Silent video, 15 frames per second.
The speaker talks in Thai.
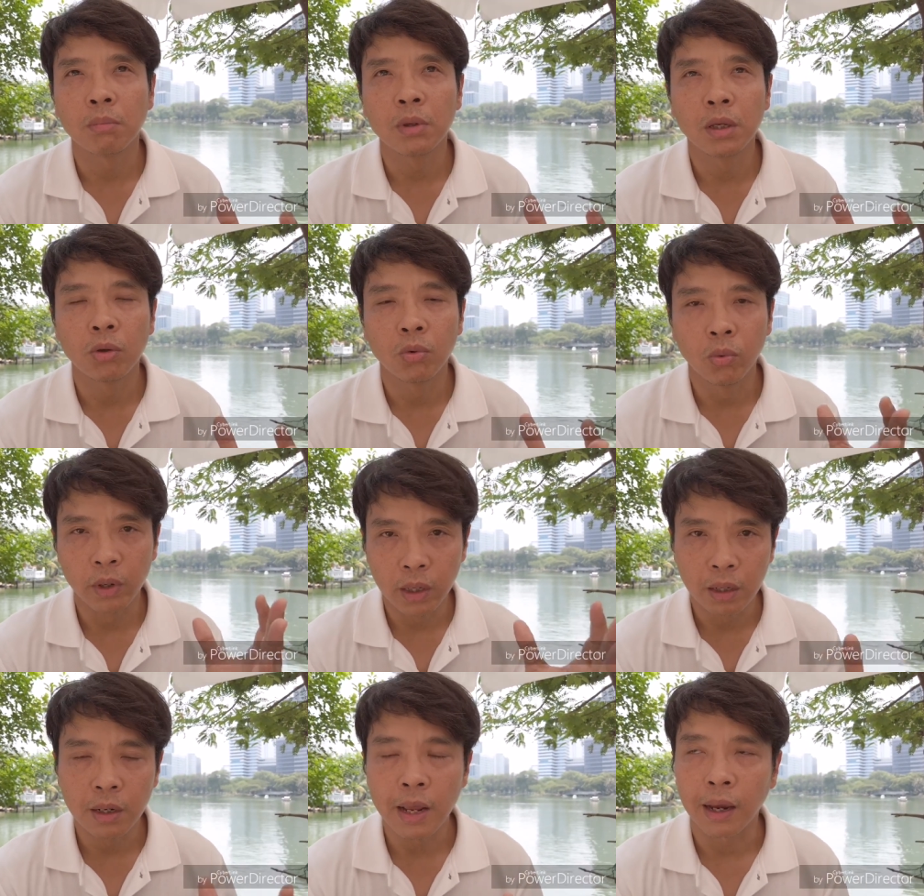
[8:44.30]
ที่มี
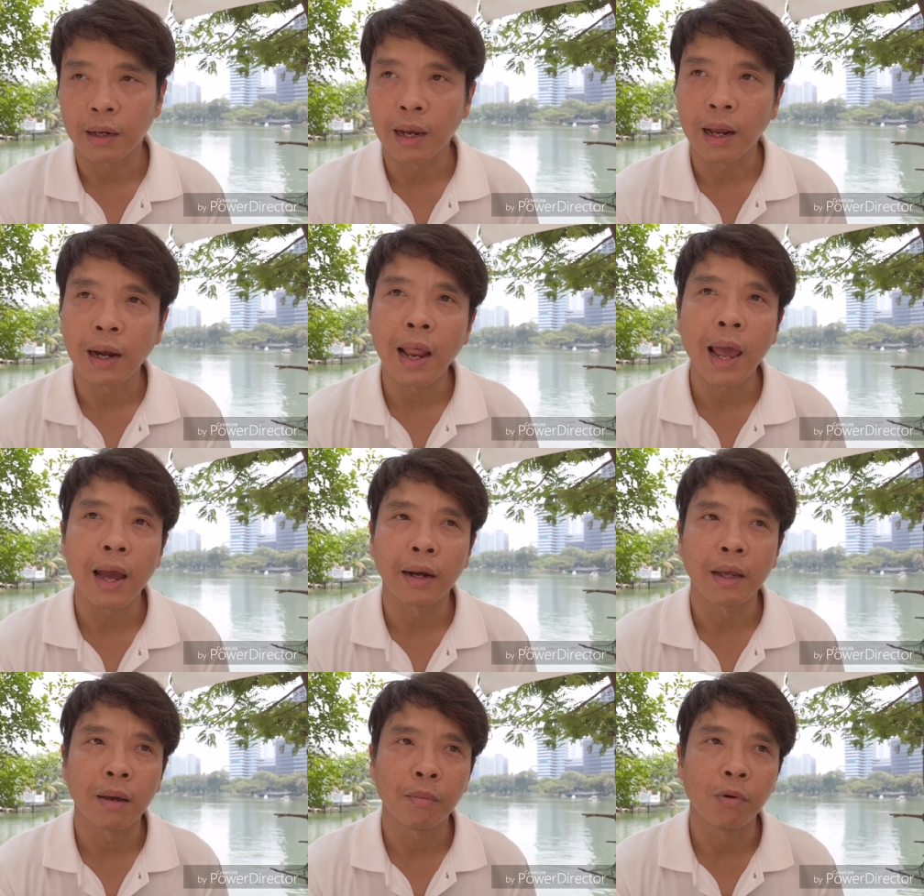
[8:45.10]
UV index แร
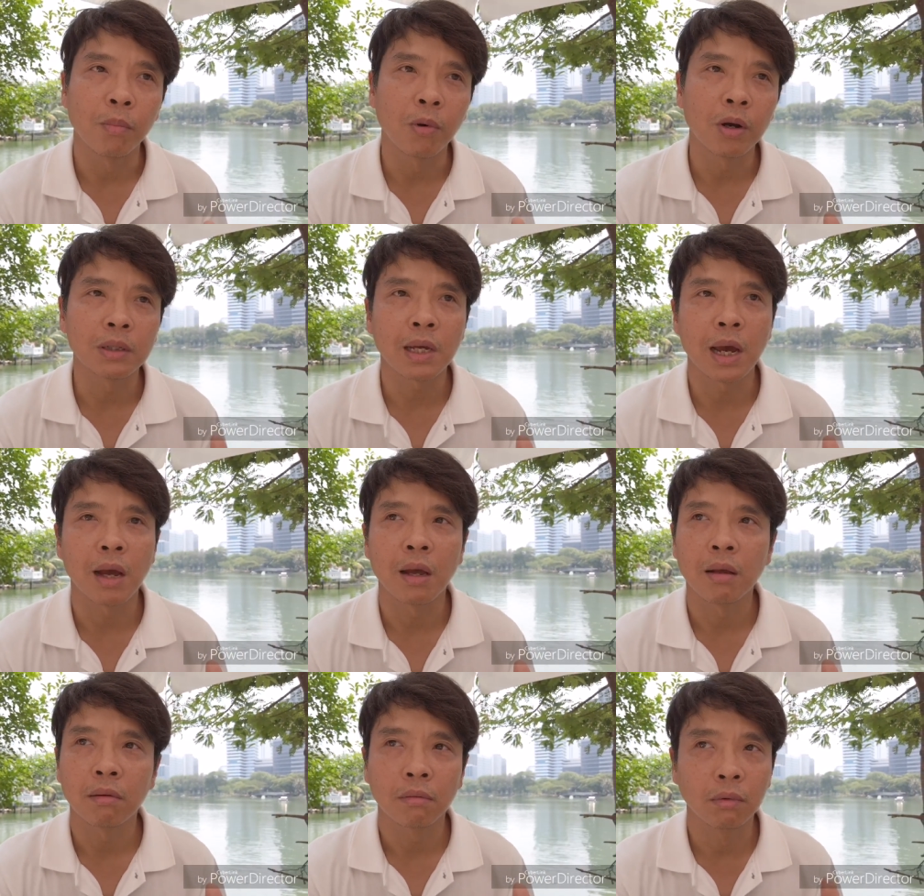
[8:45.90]
งๆ เนี่ย ผมก็จะ
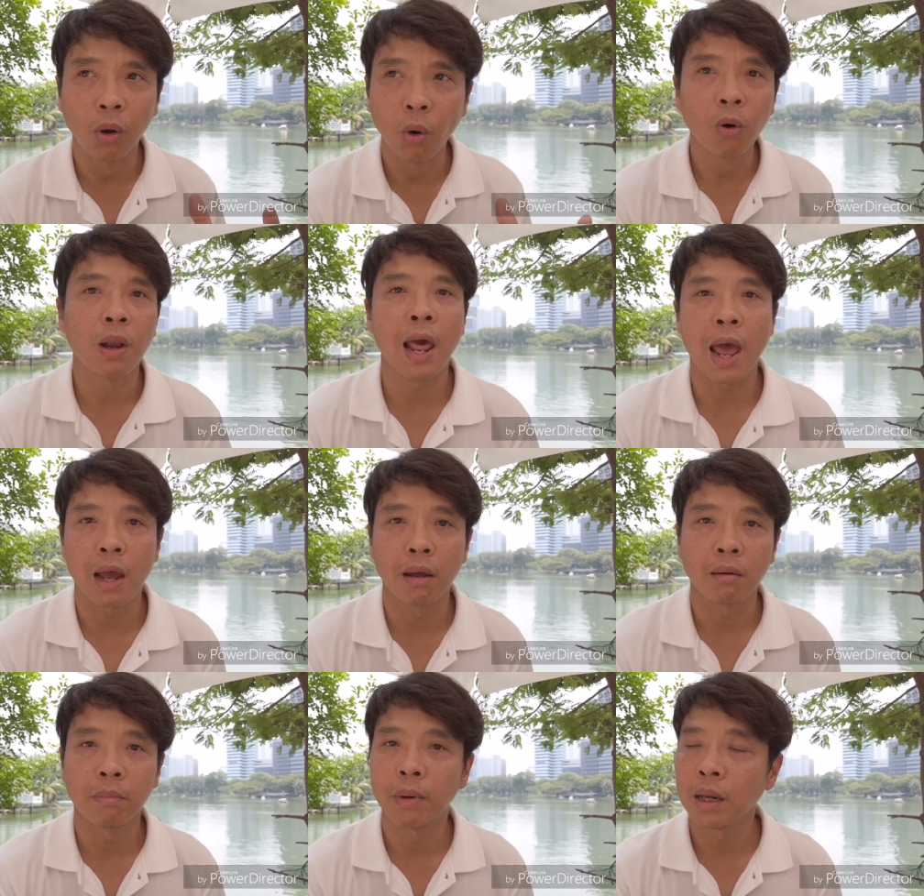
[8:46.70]
โดนแหละ
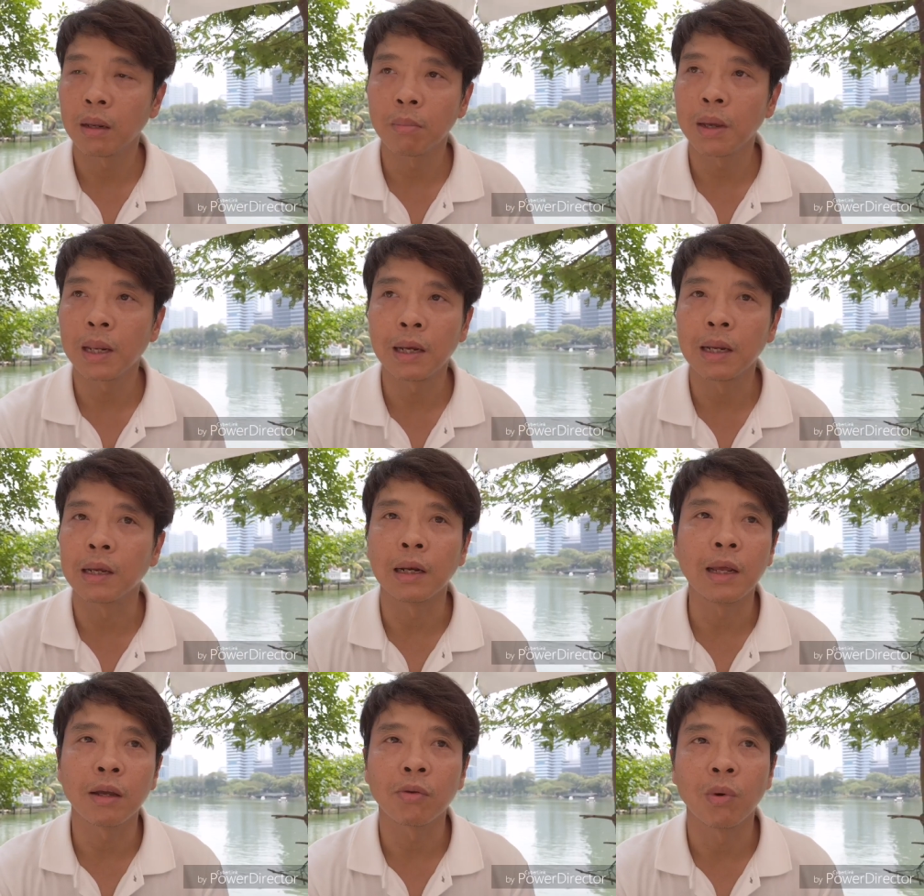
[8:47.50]
ไม่ไม่หลี
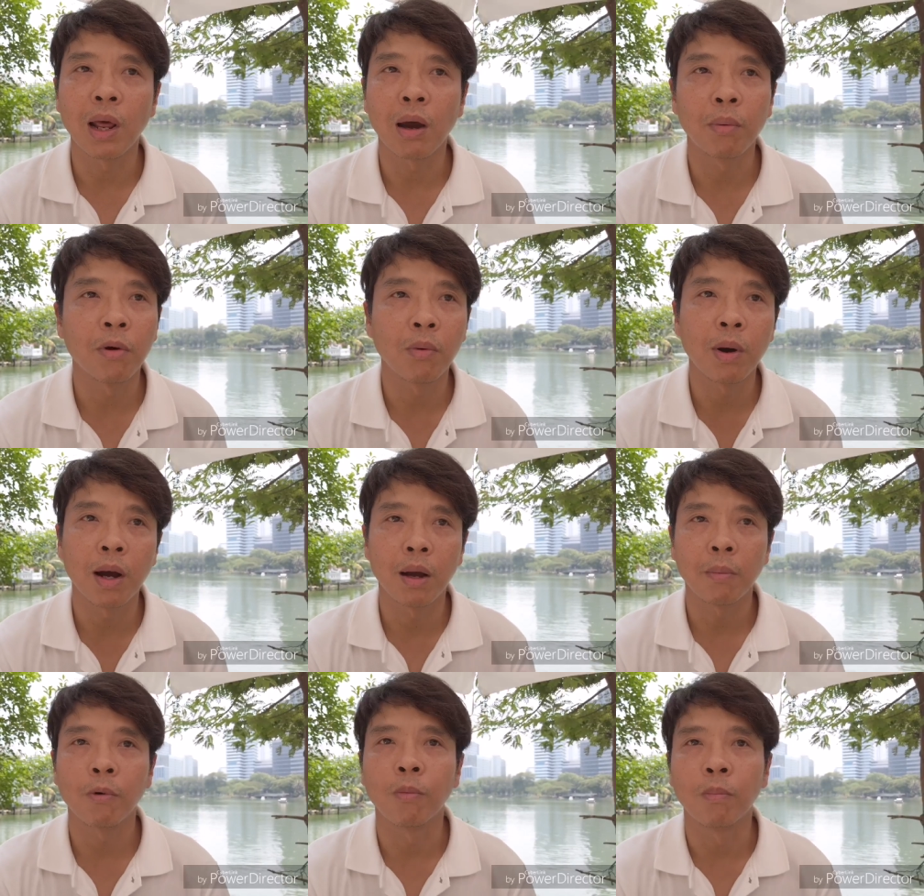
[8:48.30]
กเลี่ยงอยู่แล้ว เพราะ
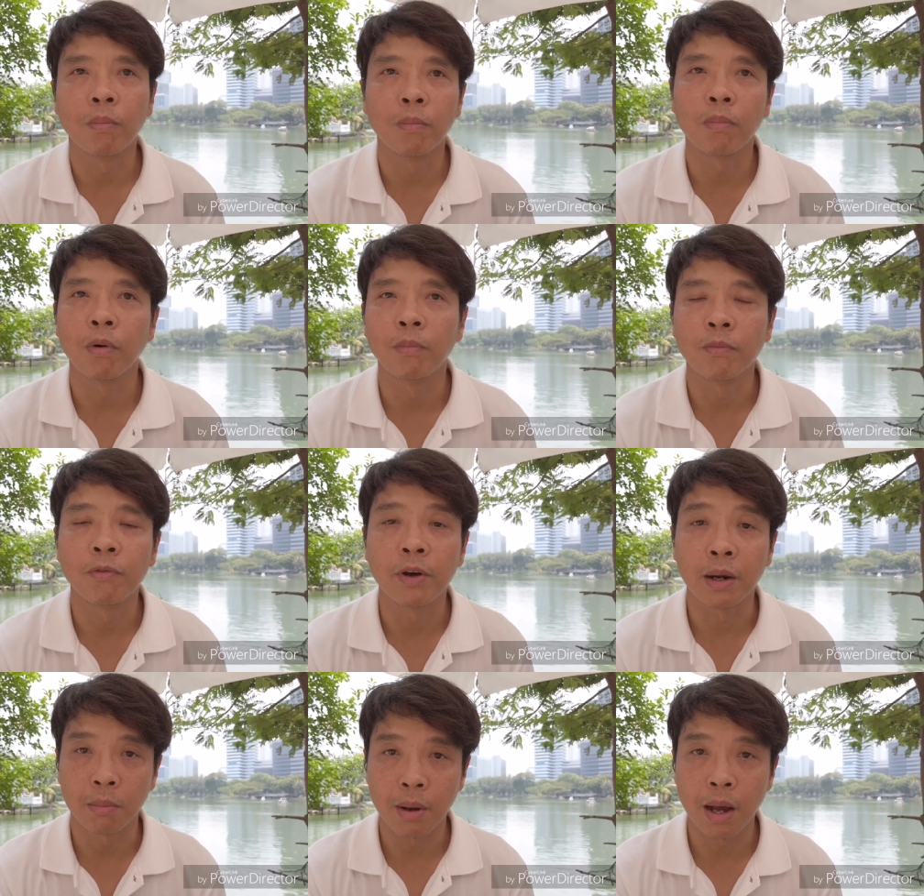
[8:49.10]
ว่าผมผม
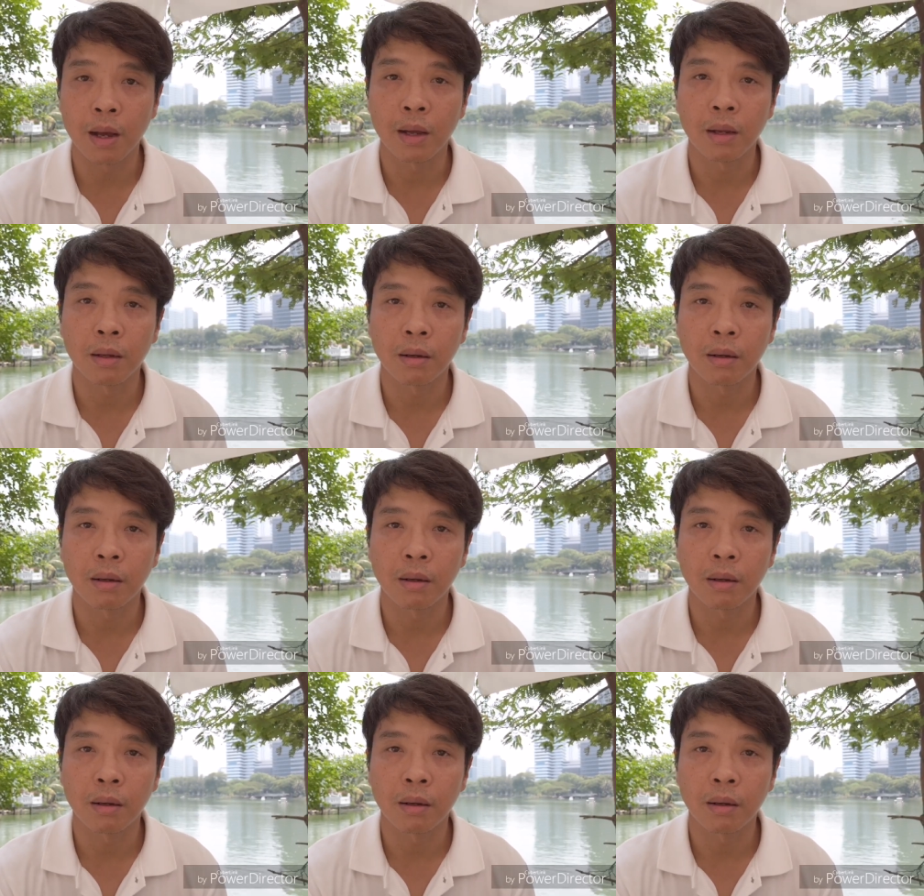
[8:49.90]
ฝึกมา